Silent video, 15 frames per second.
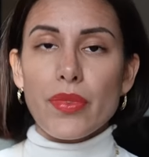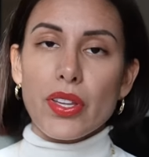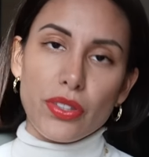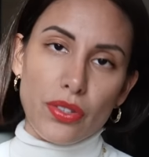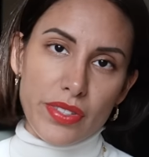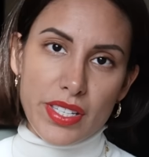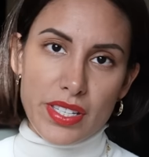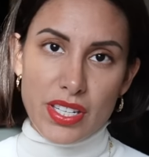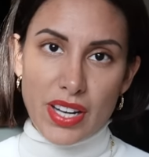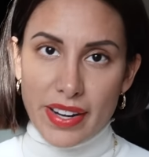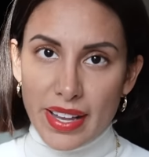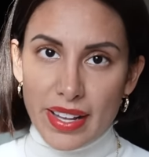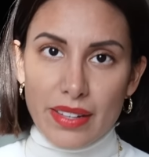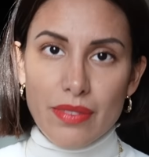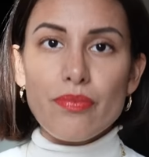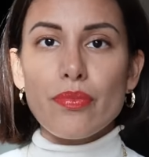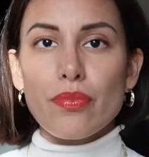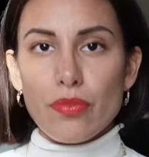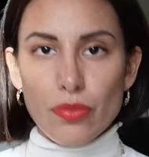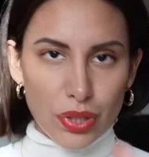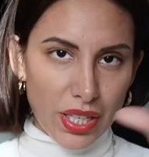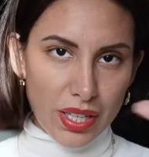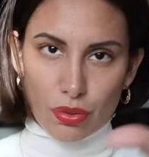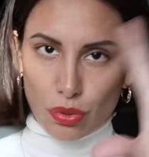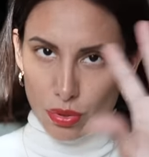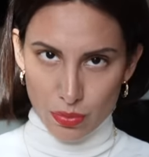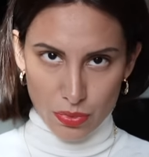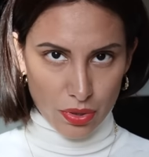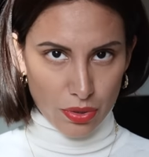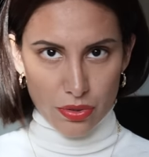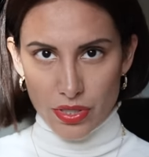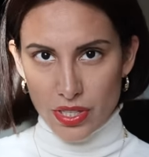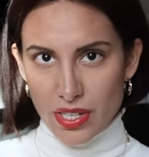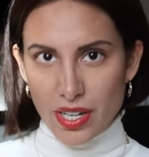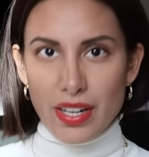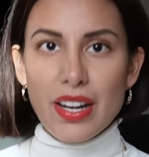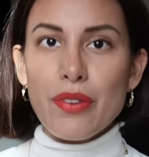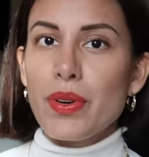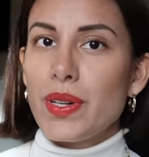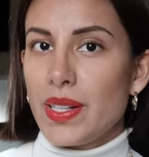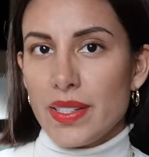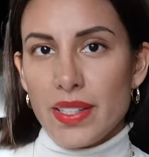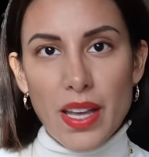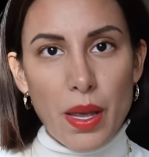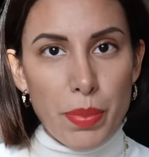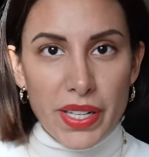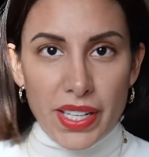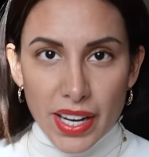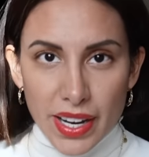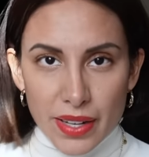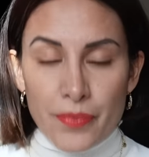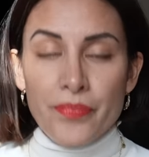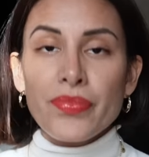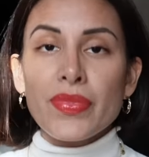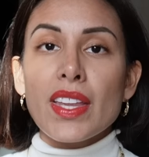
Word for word: Entonces, Chanel, ustedes, todo el mundo conoce Chanel, no hay necesidad de explicar,